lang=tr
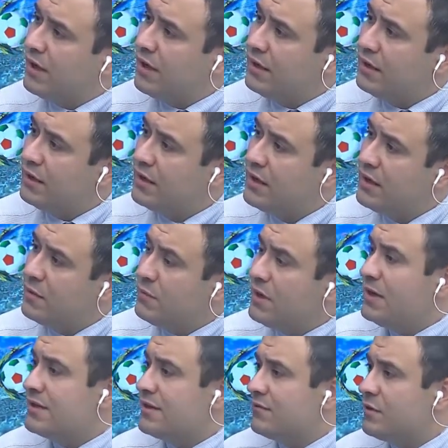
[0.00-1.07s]
Yani
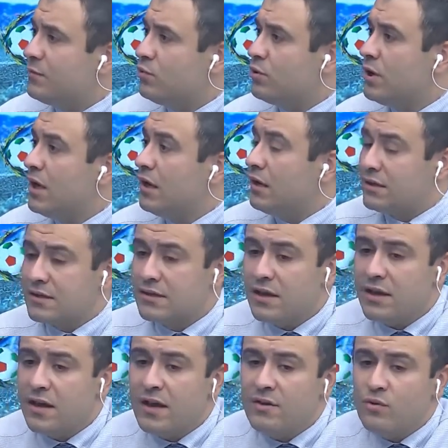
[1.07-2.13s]
maalesef de bu
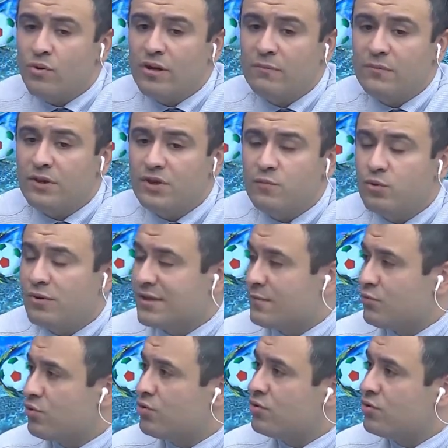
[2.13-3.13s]
aslında en önemli iş bu kısım.